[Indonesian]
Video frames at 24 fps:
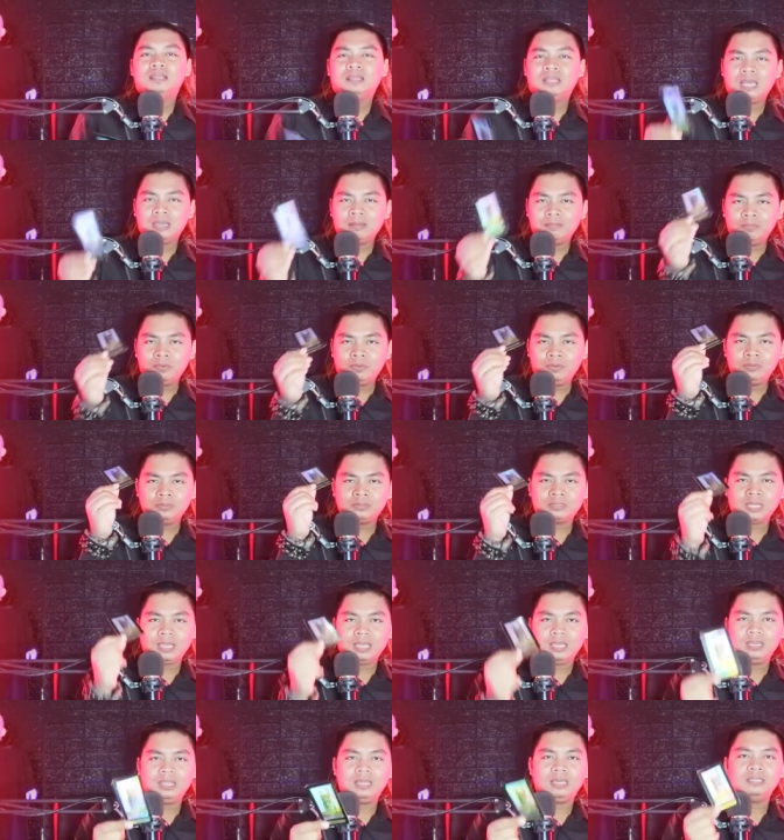Namun
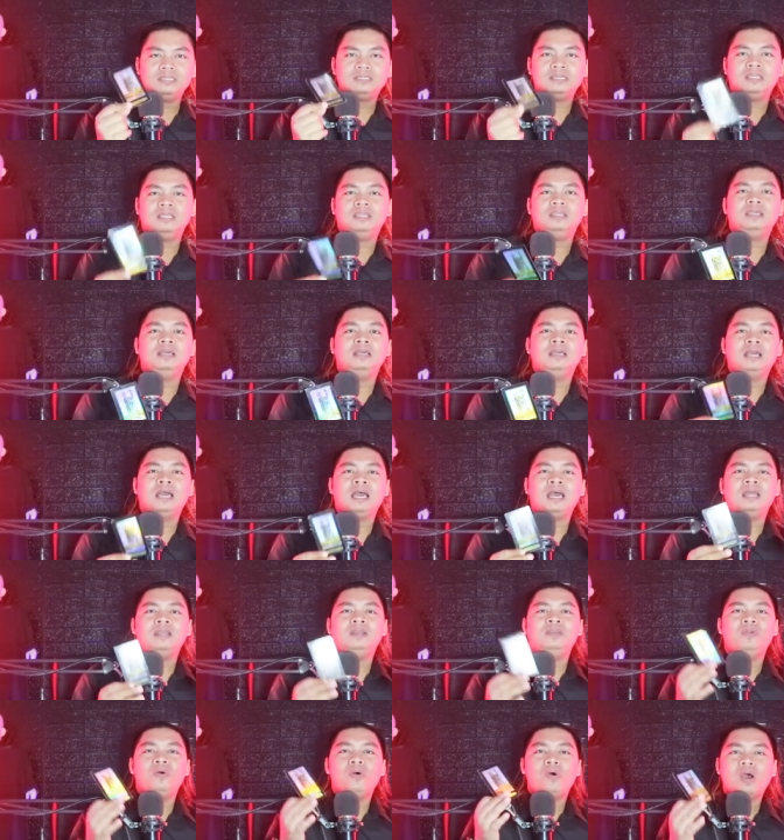saya lihat di sini
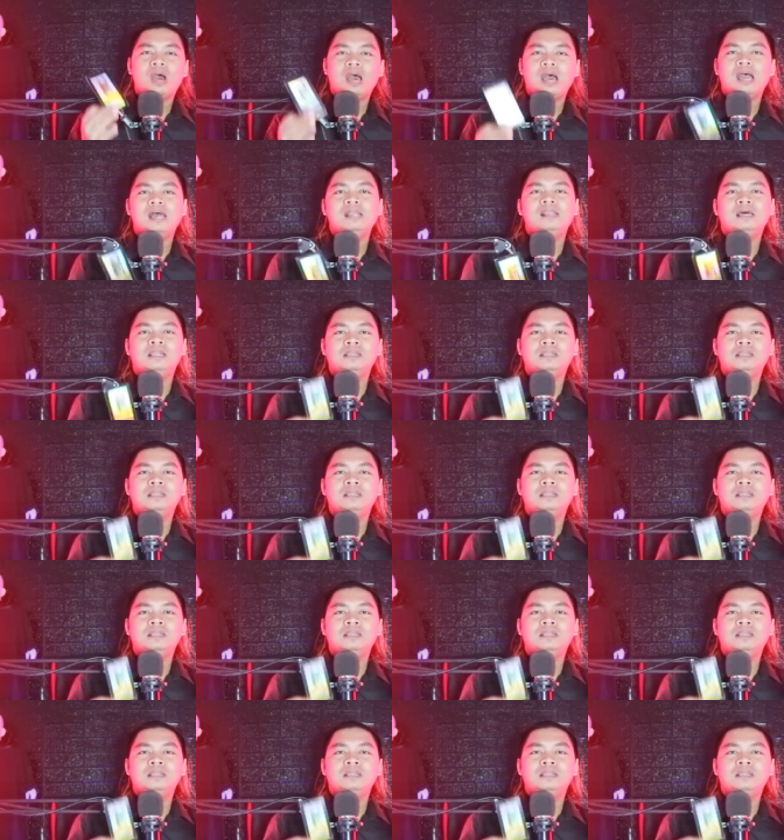dengan doa